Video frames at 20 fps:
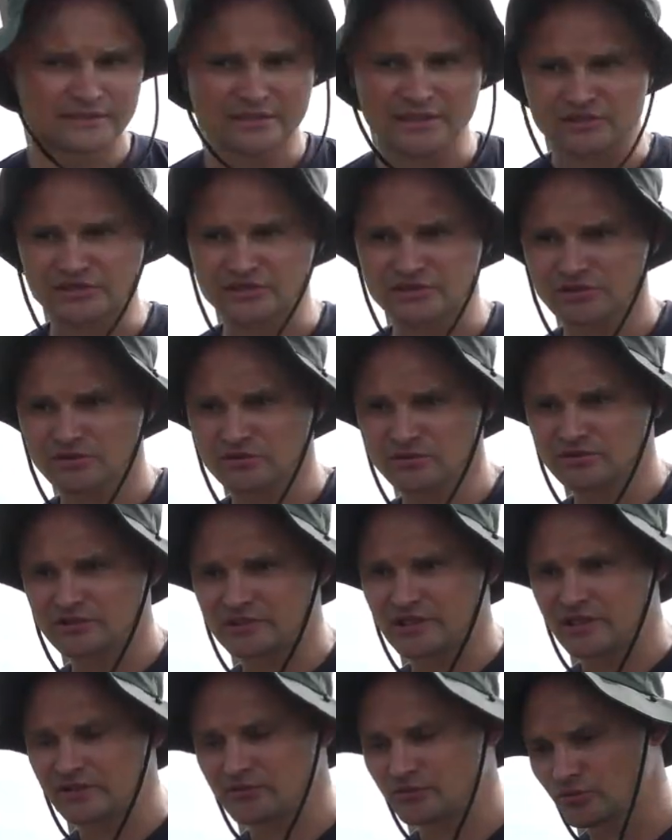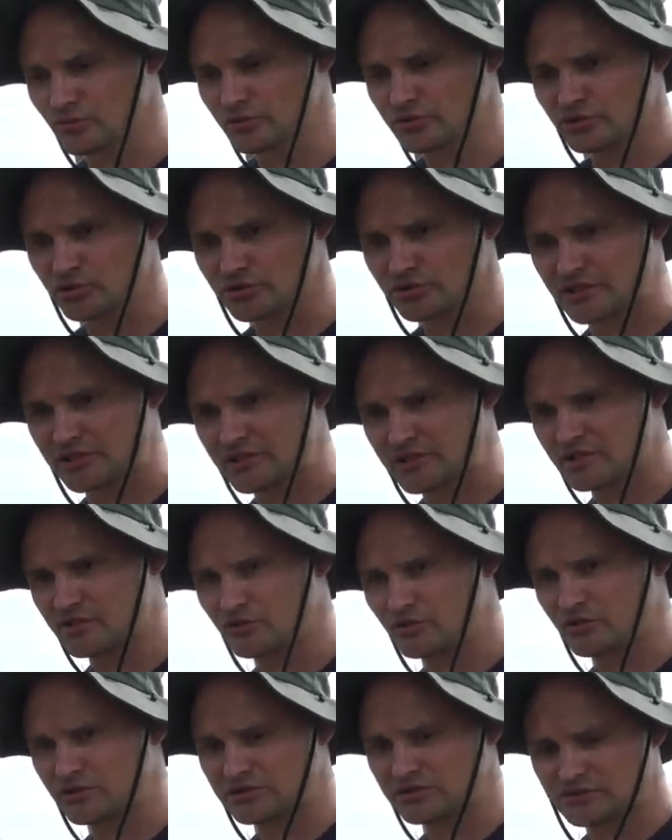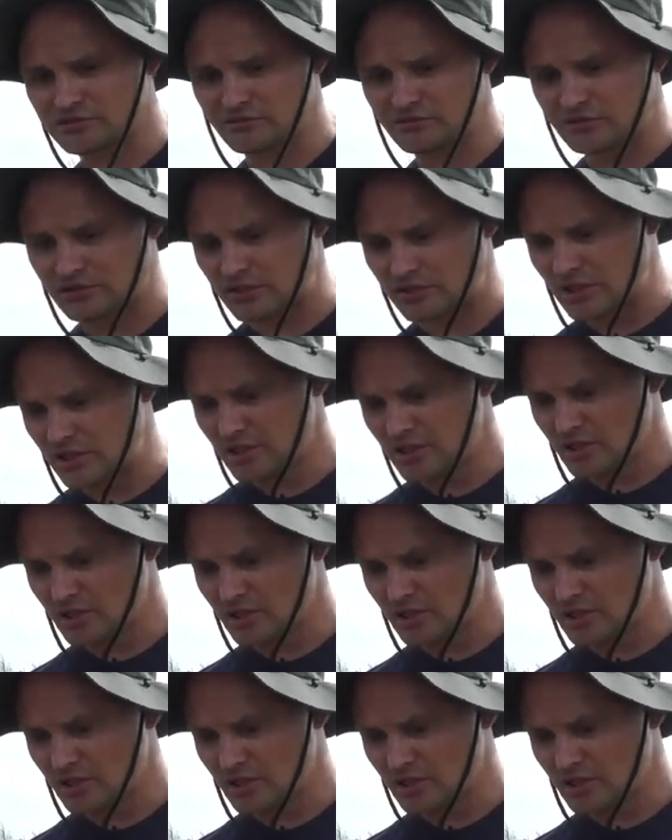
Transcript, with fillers: Так что, друзья, ну еще такие нюансы вот.